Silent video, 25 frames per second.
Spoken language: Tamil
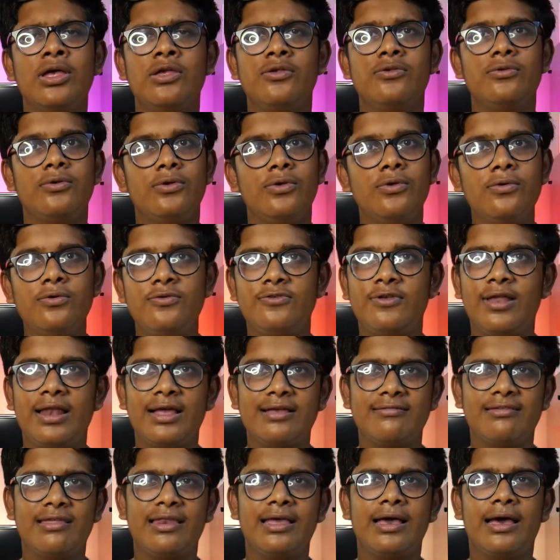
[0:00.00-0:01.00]
ஸோ யூஸ்
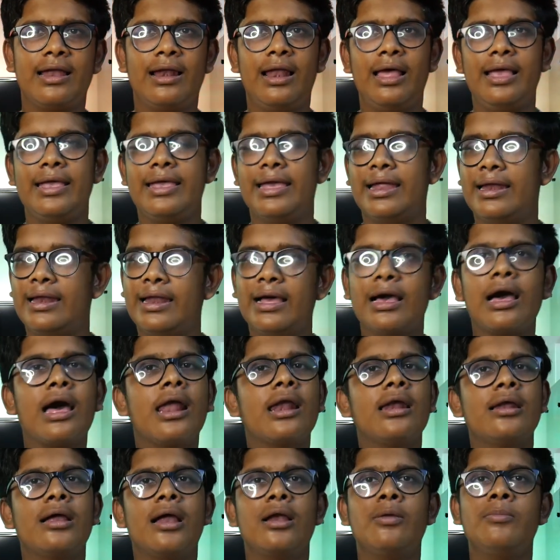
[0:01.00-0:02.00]
லக்ஸரி காரில் என்ன
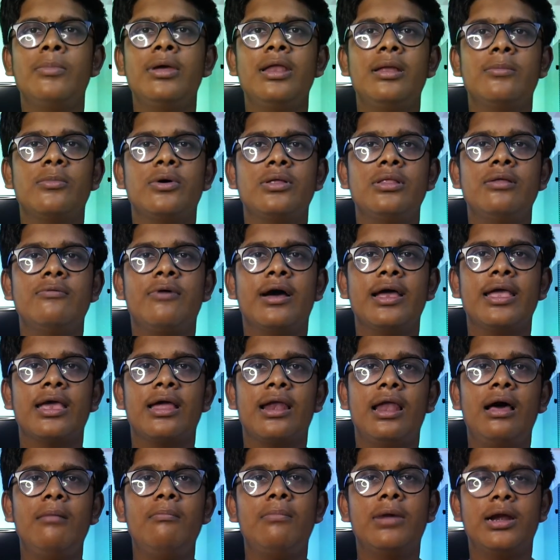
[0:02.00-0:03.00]
காரணாலுமே நம்ம வந்து
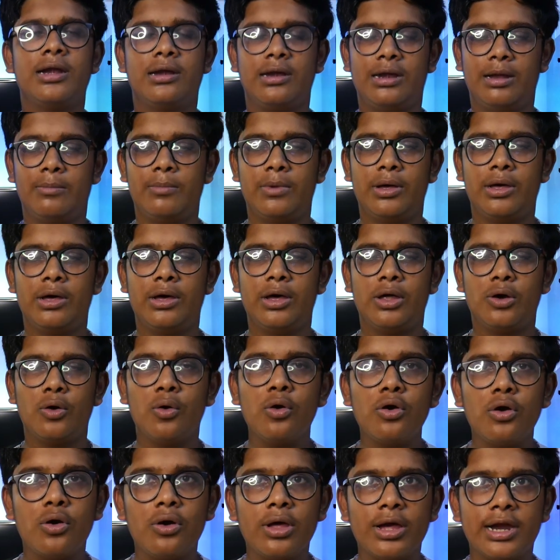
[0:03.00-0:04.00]
வாங்கிடலாம் பட் நம்ம
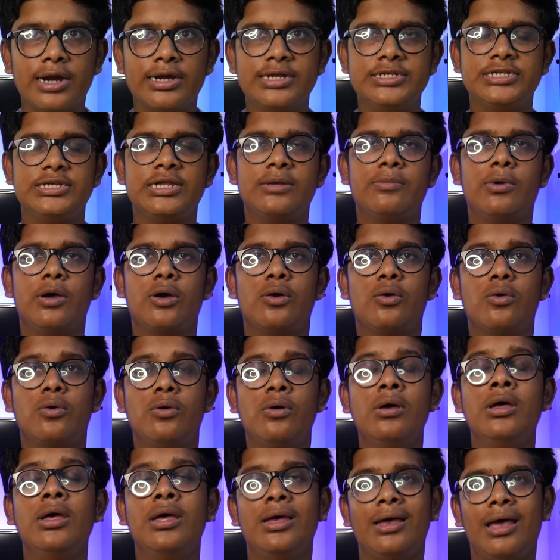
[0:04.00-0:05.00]
ரோடோட கண்டிஷன்
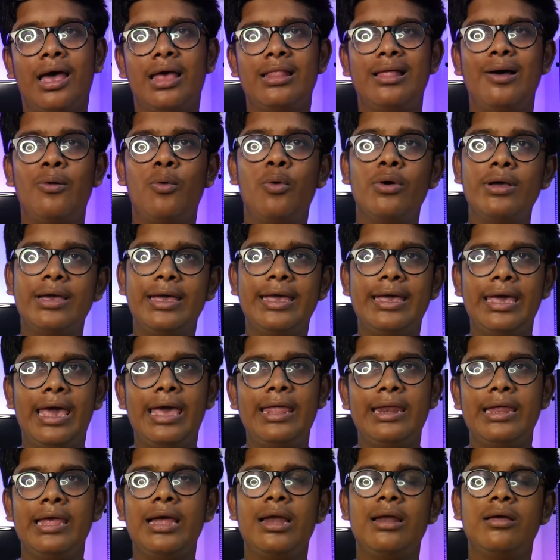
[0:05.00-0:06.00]
பார்க்கணும் அதான் உங்கள்
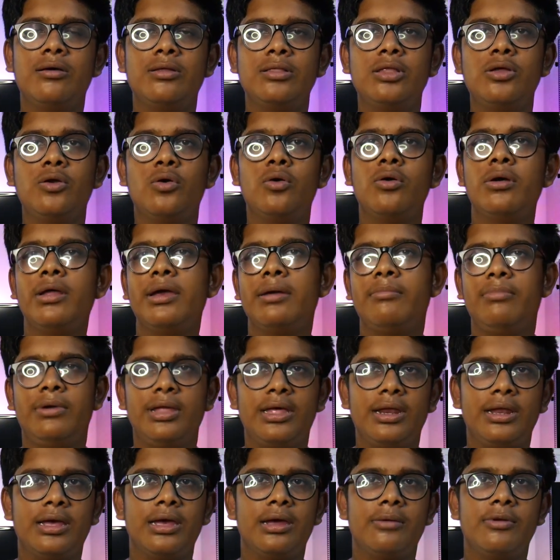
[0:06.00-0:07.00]
ஏரியாவில் வந்து ரோடு
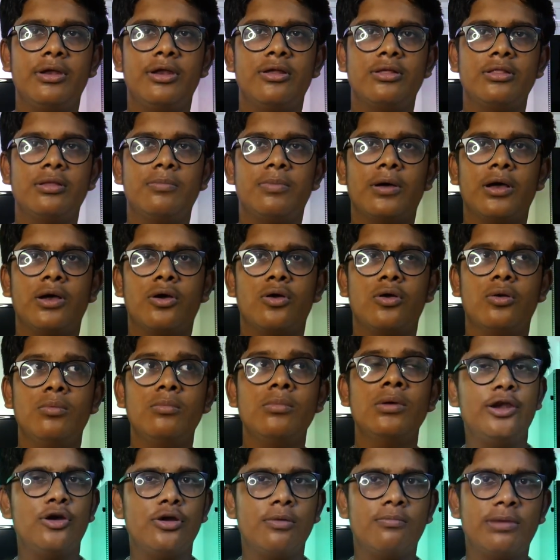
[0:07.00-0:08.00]
எப்படி இருக்குது அப்படின்னு வந்து பார்க்கணும்
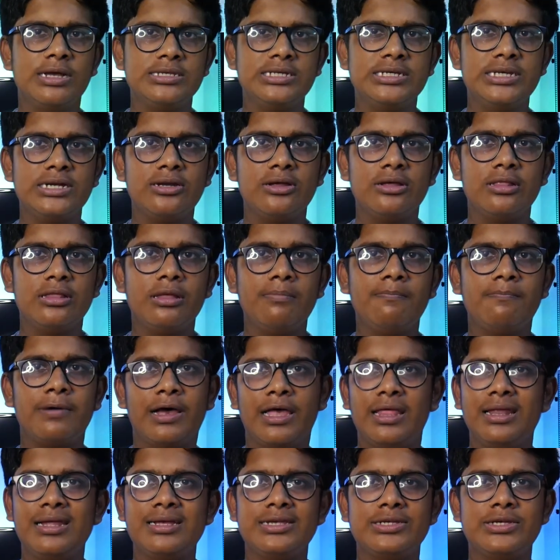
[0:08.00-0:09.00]
என்னோட பட்ஜெட் வந்து
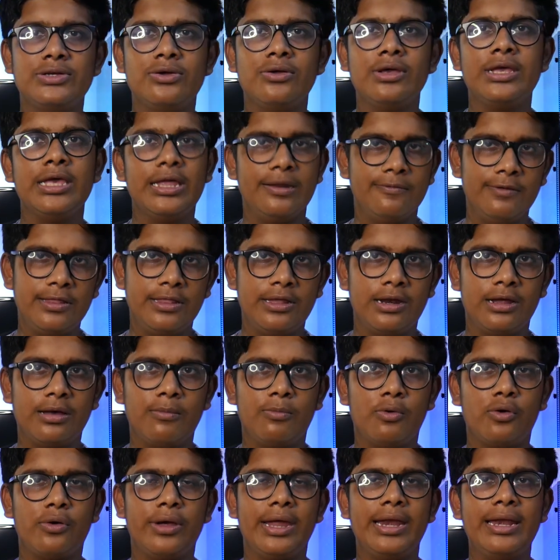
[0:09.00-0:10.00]
பதினஞ்சு டு இருபது
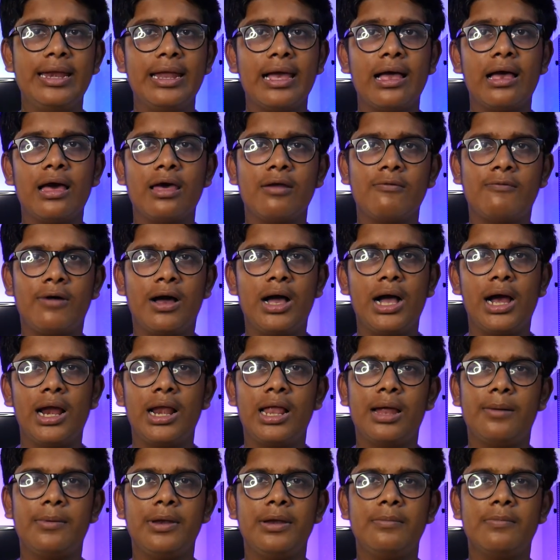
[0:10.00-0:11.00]
இருக்குது ப்ரோ என்ன கார்
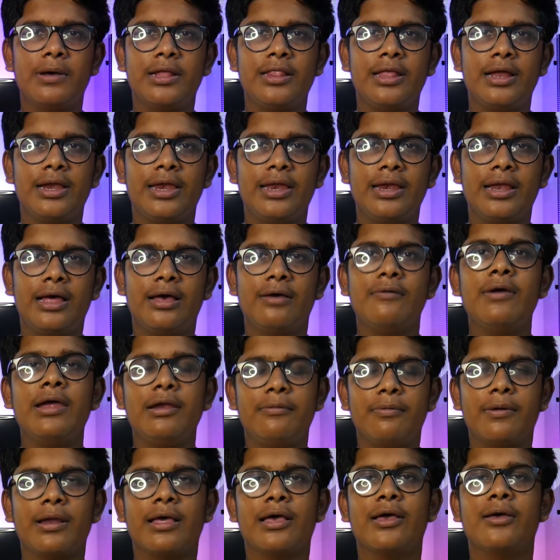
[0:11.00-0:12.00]
வாங்கலாம் அப்படின்னு பார்த்துக்கிட்டிங்கன்னா
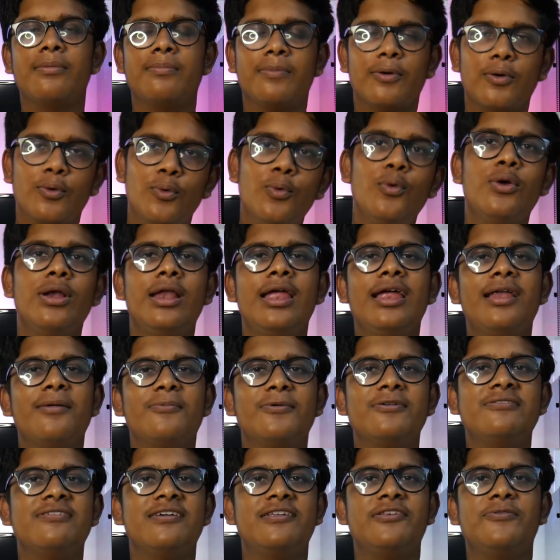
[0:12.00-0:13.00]
வெயிட் பண்ணேன் இப்போ கூகுளே
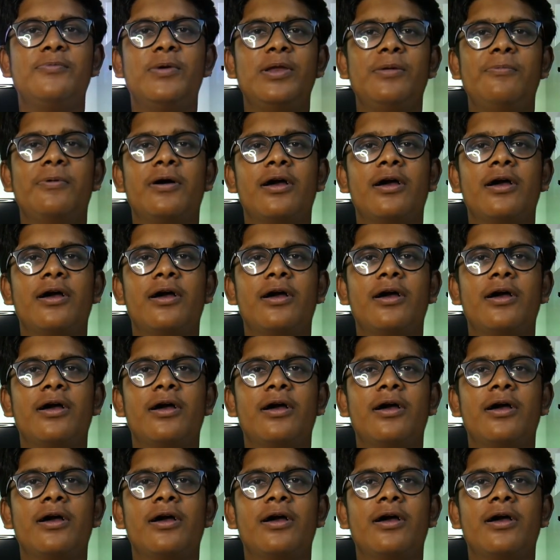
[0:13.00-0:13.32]
நம்ம வந்து சர்ச் பண்ணி